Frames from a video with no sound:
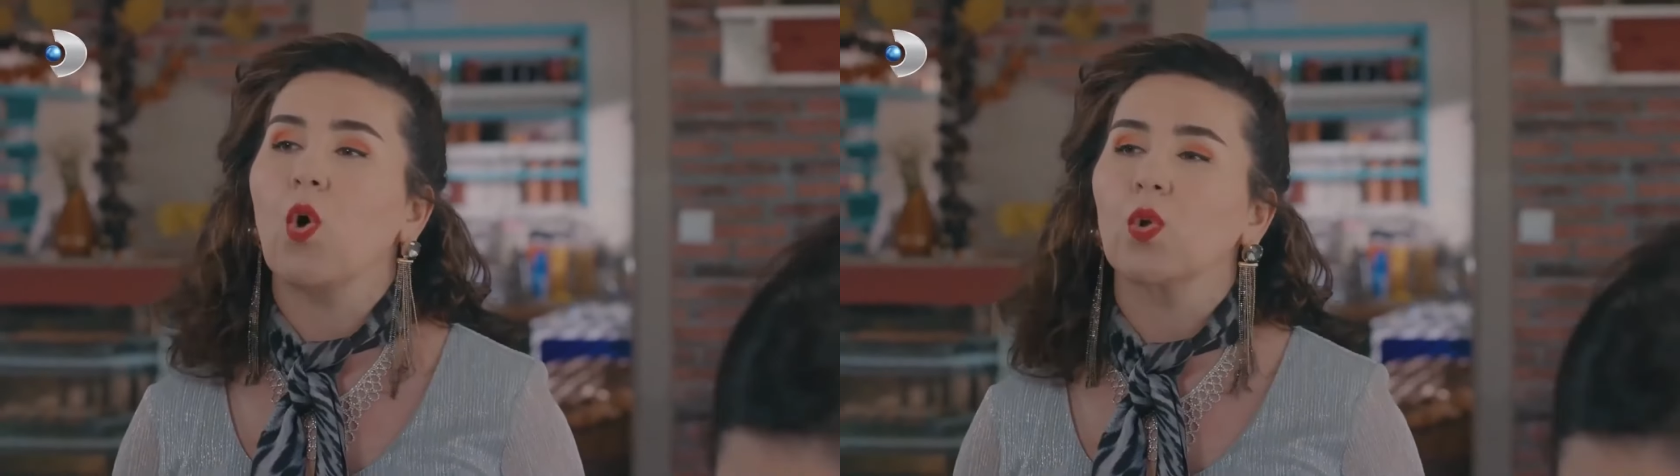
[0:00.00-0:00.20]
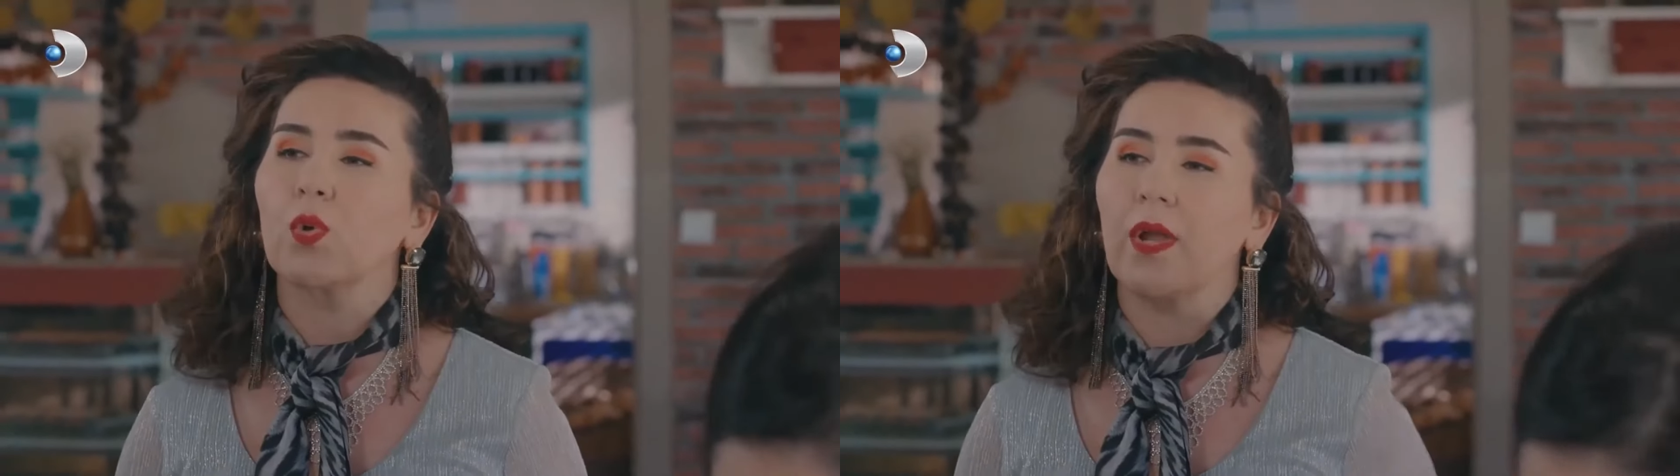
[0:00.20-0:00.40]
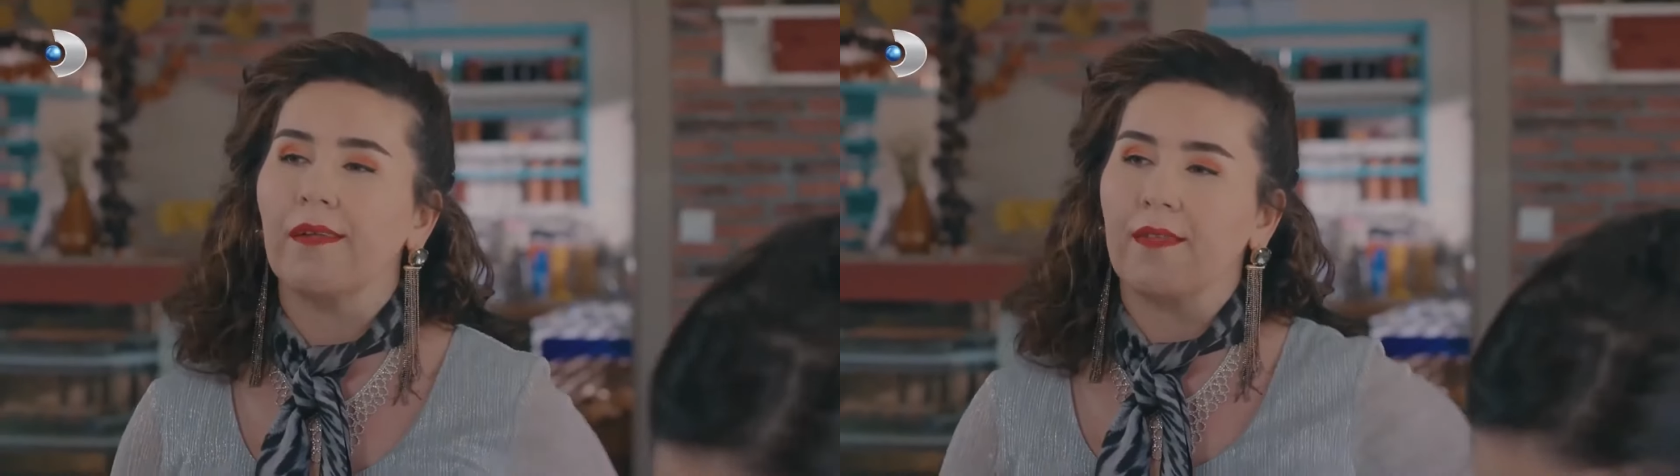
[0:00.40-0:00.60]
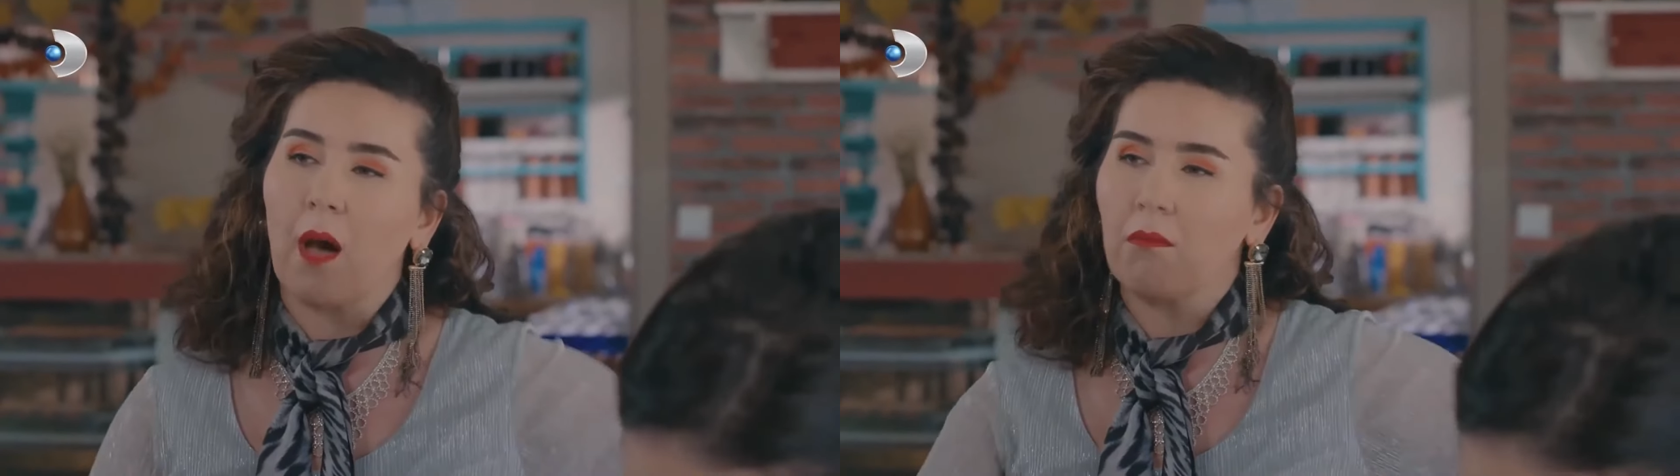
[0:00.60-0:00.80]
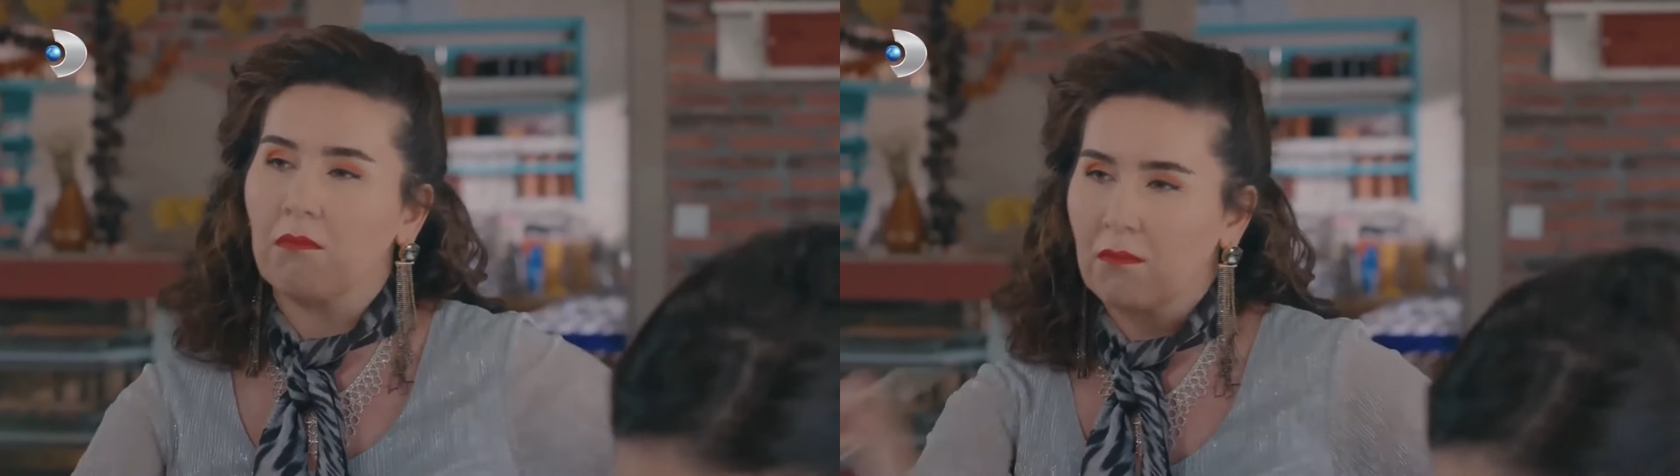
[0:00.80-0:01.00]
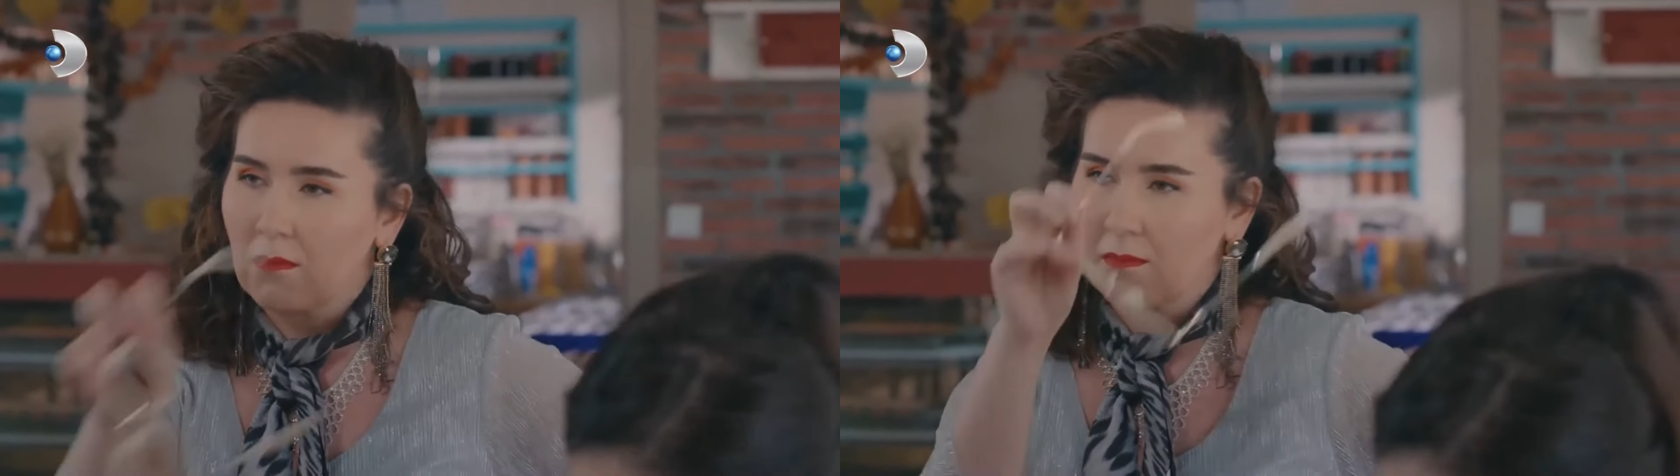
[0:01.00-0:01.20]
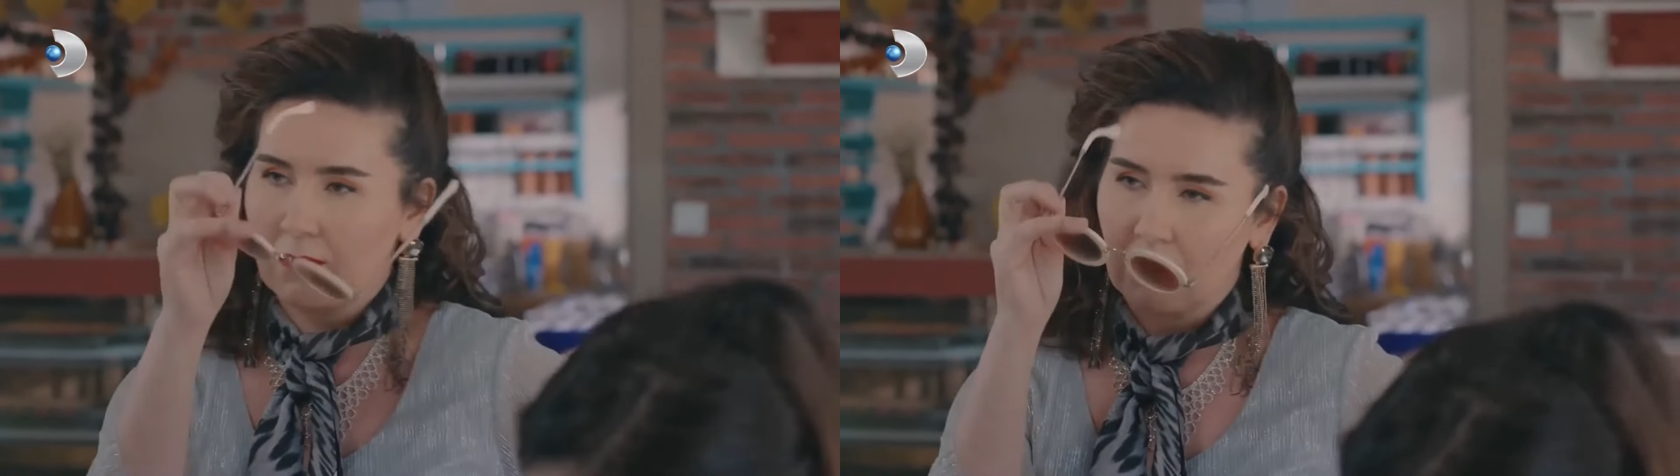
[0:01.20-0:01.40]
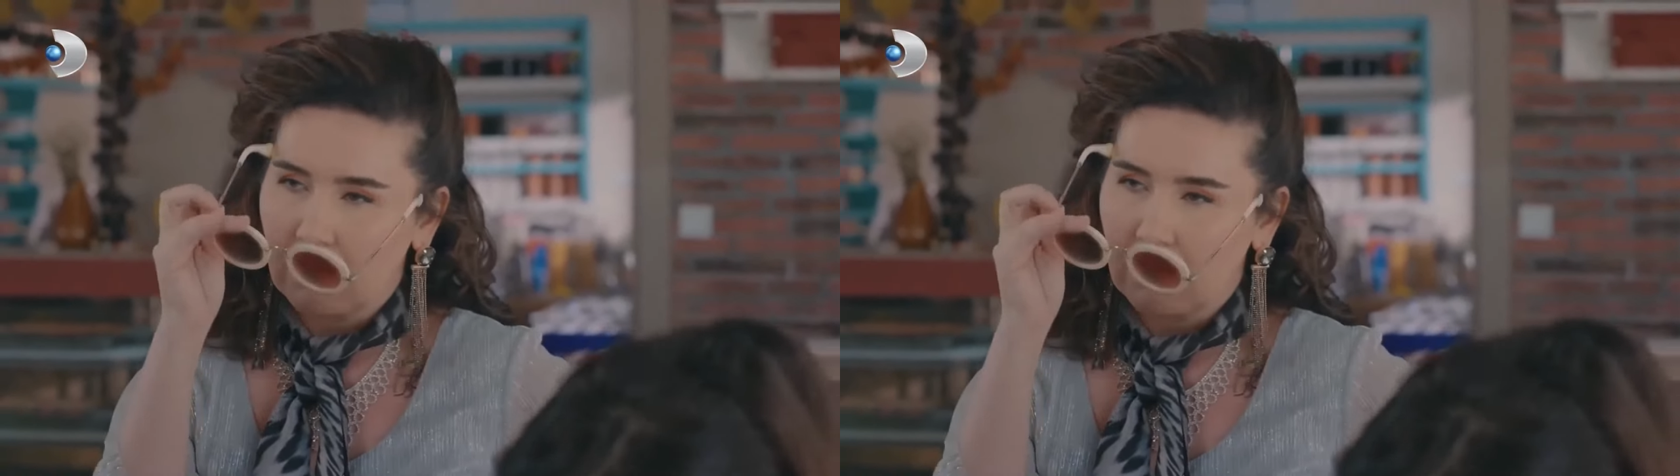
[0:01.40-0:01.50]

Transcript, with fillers: себе, Гюлендам,